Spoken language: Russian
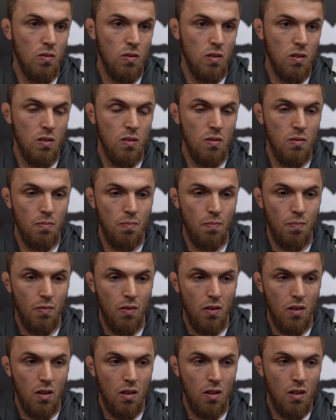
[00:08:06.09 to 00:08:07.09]
И
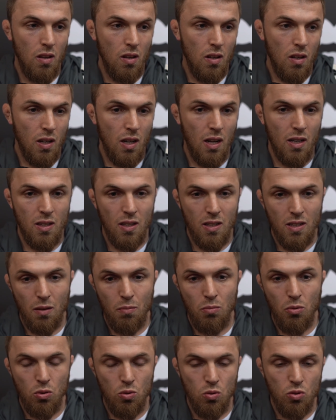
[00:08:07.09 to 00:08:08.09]
как-то это
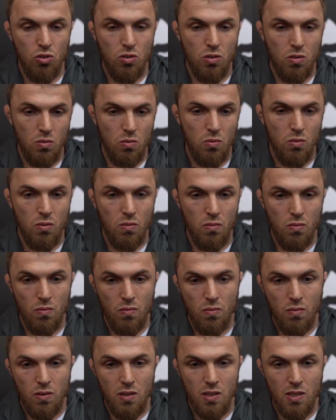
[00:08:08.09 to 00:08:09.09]
будет уже, ну,
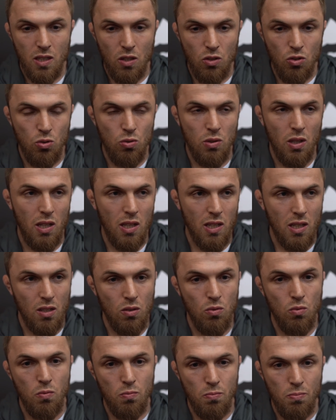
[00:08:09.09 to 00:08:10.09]
не скажу, что налегке,
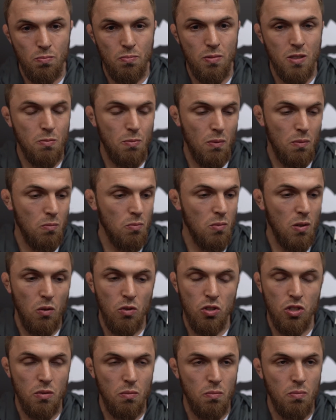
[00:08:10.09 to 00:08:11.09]
но без, мне
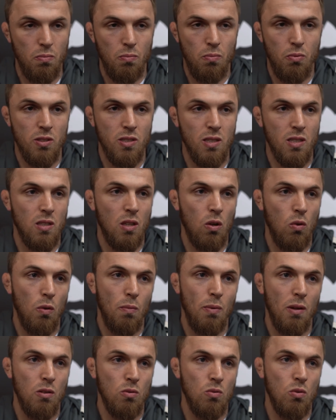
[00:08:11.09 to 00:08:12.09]
вообще после такой
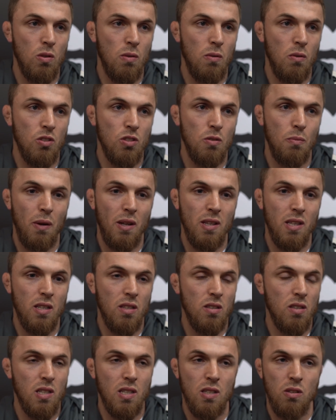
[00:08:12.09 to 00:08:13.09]
подготовки вообще
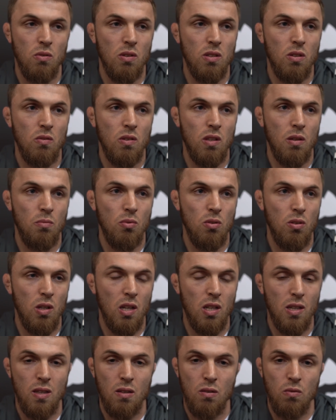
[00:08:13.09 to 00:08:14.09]
паники никакого этого не было.
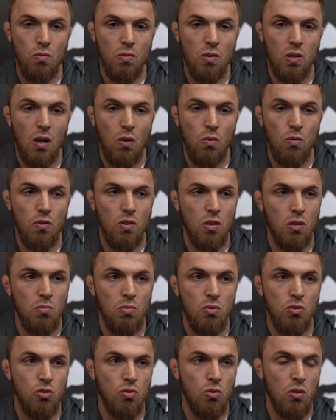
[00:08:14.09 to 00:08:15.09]
Я так уверен
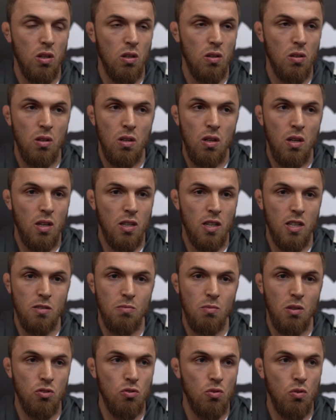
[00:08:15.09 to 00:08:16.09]
был, что я
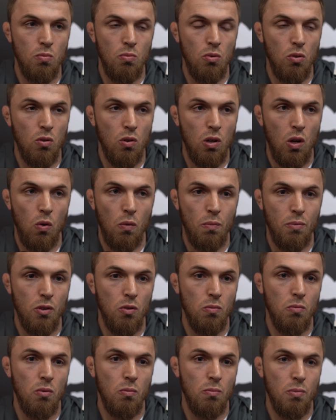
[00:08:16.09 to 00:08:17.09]
размажу любого, кого
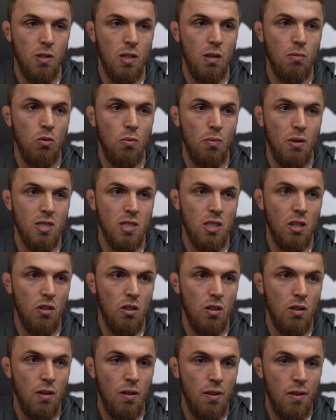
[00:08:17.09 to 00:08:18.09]
перед, передо мной
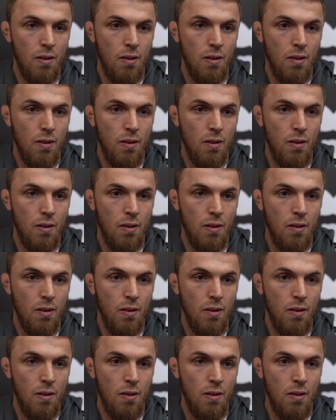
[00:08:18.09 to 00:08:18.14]
поставят.